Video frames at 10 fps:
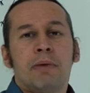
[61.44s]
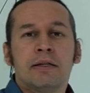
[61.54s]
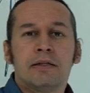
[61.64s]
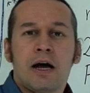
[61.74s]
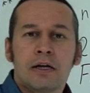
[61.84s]

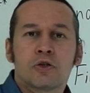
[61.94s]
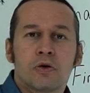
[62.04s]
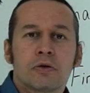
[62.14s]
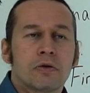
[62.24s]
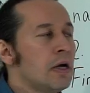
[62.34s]
ben daha
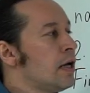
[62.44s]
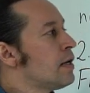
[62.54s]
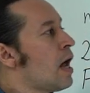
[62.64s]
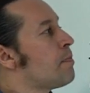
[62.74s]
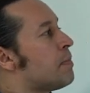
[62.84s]
çok
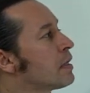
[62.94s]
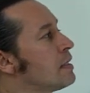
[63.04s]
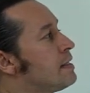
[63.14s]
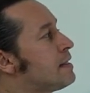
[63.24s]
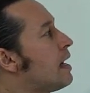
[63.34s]
ne yapmak
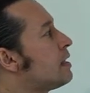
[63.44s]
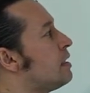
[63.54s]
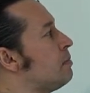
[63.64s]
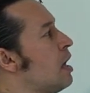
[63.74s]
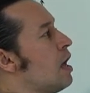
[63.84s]

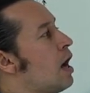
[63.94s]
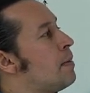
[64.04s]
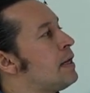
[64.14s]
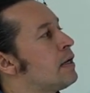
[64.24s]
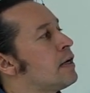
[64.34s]
isterdim?
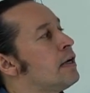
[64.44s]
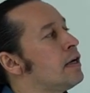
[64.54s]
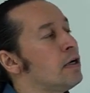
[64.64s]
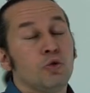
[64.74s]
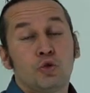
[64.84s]

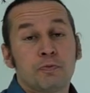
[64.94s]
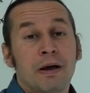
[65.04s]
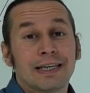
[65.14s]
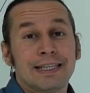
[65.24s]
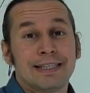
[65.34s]
Amerika'ya
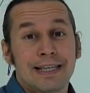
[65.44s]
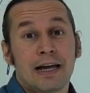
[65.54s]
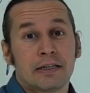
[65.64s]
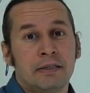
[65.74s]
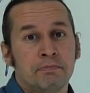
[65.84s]
uçmak
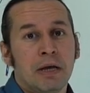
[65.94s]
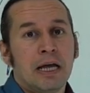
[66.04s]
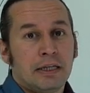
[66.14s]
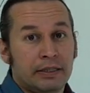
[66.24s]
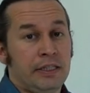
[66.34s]
isterdim
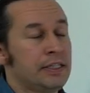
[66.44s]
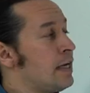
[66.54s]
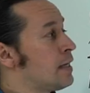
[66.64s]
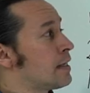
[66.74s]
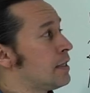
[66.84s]

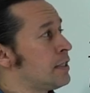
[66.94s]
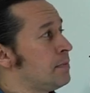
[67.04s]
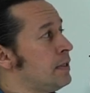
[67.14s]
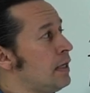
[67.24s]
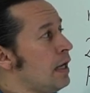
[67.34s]
diyecek
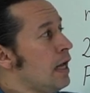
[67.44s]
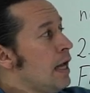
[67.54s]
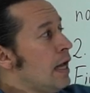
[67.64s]
şimdi.